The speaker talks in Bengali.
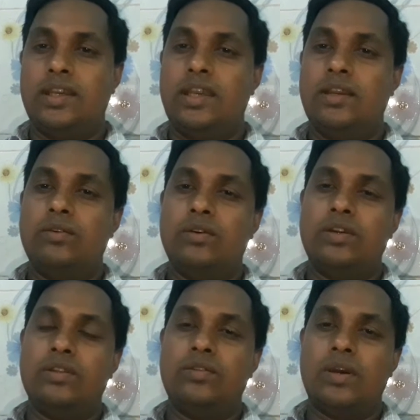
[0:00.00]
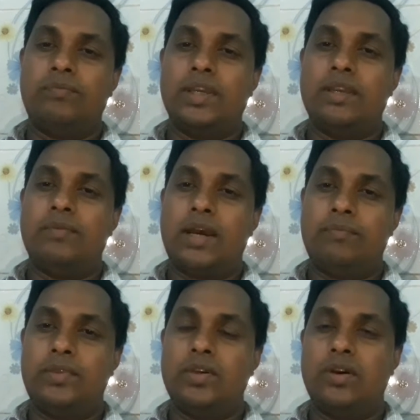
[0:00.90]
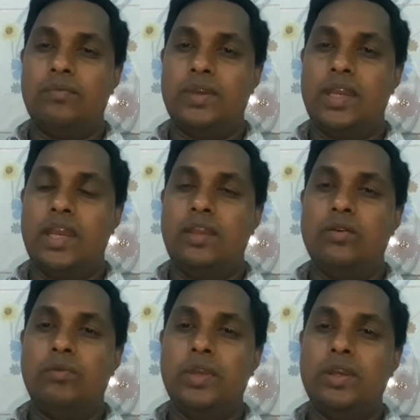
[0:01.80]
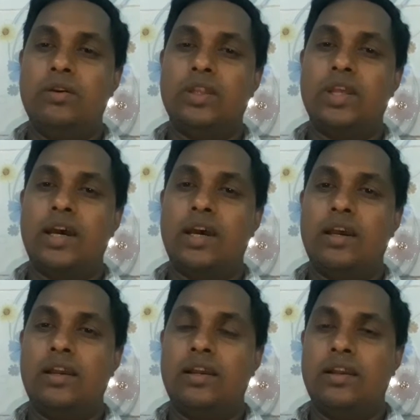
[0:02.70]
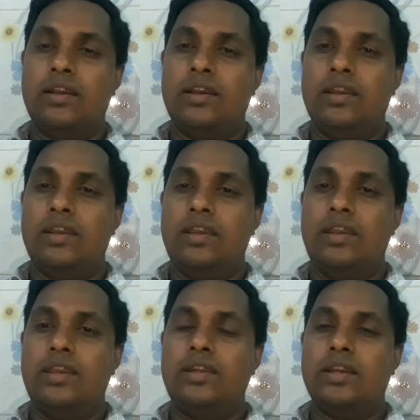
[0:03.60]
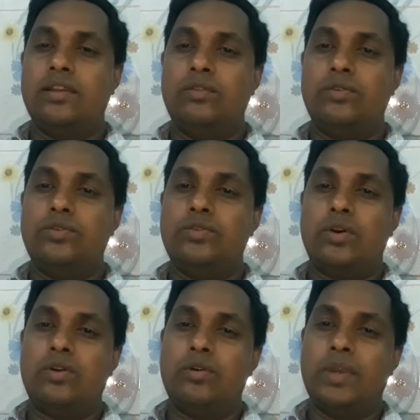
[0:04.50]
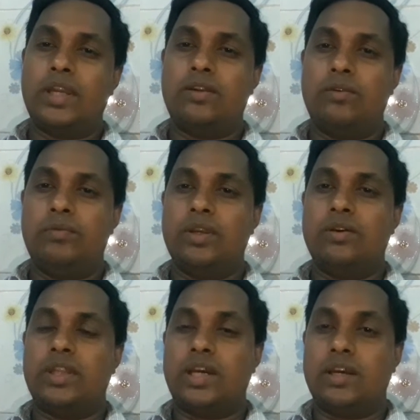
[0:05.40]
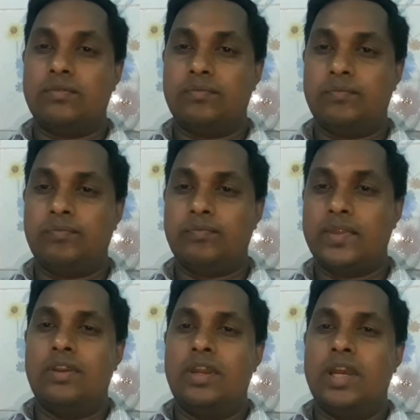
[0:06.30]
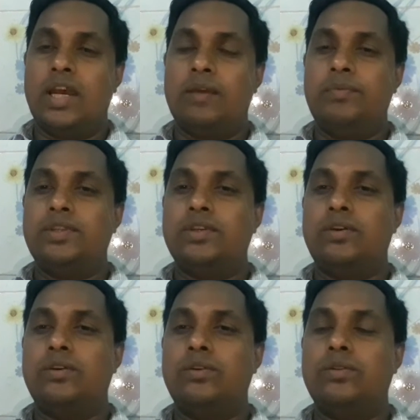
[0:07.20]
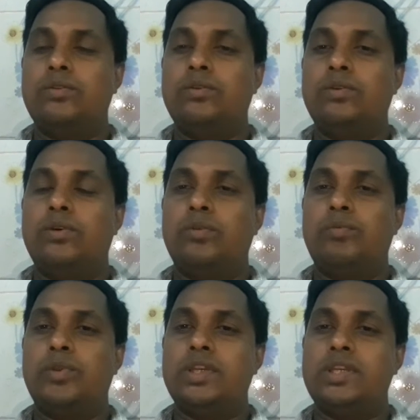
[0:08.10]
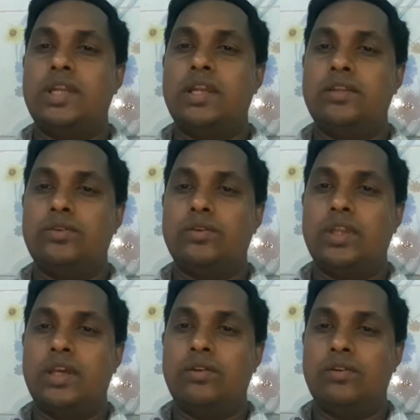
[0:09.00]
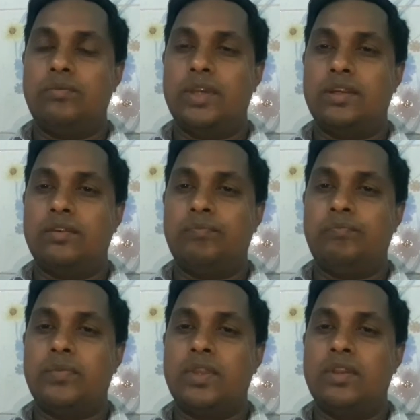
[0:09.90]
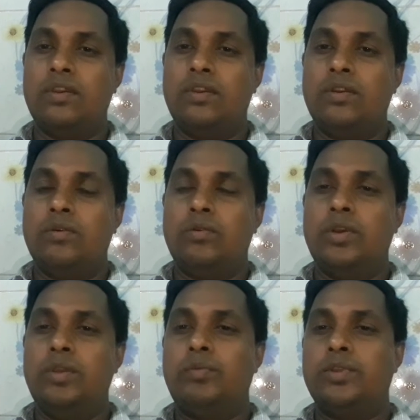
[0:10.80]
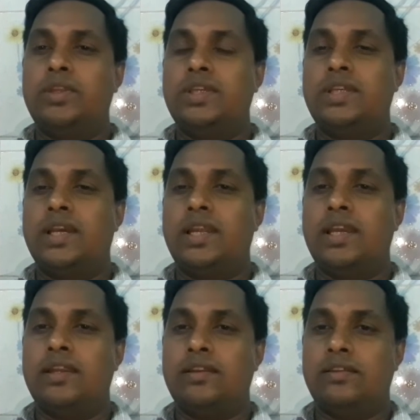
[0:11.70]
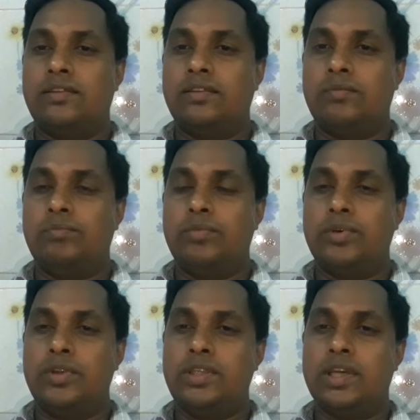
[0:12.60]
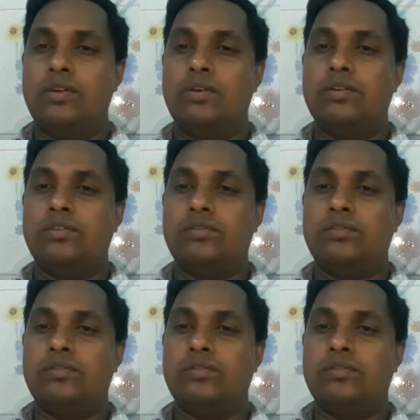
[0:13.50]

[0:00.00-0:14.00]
এগুলো কিন্তু আপনাকে ভাবতে হবে এই অভিজ্ঞতা এইটা কিন্তু চরম একটা অভিজ্ঞতা আপনি যখন নতুন কোনো প্রতিষ্ঠানে যোগদান করবেন ওই প্রতিষ্ঠানের পরিচালক